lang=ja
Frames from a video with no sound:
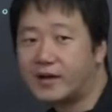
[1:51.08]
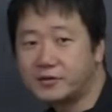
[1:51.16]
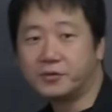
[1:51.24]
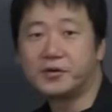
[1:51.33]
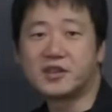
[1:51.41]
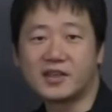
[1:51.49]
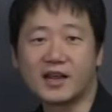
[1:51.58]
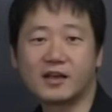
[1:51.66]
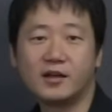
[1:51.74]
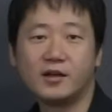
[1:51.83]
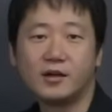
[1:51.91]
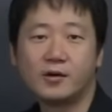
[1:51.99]
和道1年、
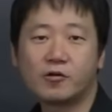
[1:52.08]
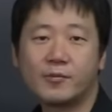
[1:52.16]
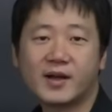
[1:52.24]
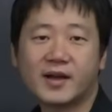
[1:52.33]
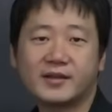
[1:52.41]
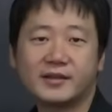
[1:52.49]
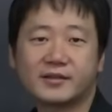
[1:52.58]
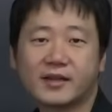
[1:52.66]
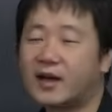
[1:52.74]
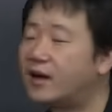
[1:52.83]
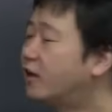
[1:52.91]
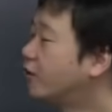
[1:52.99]
細かいです
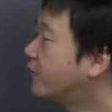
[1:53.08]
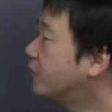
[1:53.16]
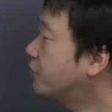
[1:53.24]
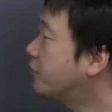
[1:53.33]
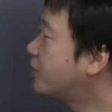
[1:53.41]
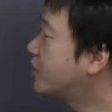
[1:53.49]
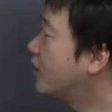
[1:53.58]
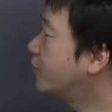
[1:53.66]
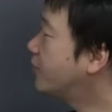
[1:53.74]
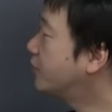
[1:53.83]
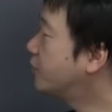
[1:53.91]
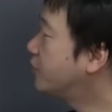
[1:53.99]
が和道1
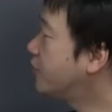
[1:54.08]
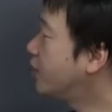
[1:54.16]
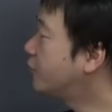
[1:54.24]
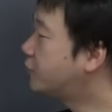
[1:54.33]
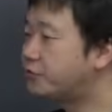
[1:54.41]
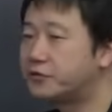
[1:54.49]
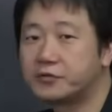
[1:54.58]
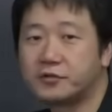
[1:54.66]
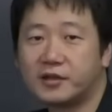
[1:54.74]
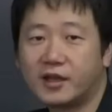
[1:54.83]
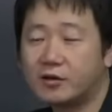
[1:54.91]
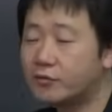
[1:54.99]
年和道2年というそ
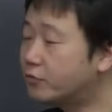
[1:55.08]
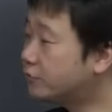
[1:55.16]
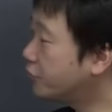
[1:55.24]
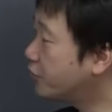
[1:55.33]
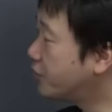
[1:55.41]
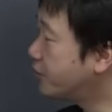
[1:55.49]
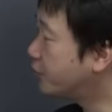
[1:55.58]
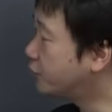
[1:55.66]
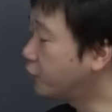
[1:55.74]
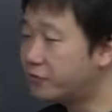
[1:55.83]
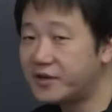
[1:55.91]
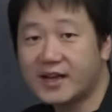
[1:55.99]
の年号の時には
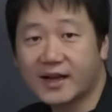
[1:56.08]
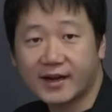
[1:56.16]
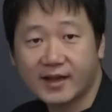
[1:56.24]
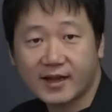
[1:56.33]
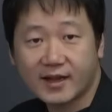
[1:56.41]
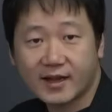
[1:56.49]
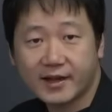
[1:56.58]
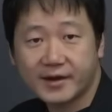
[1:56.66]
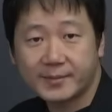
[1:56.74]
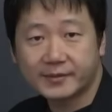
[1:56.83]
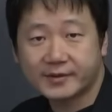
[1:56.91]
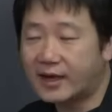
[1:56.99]
銅に金偏が入
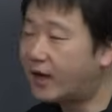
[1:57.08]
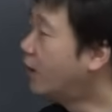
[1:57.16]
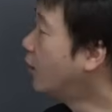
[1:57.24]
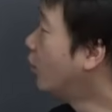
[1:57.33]
りますが、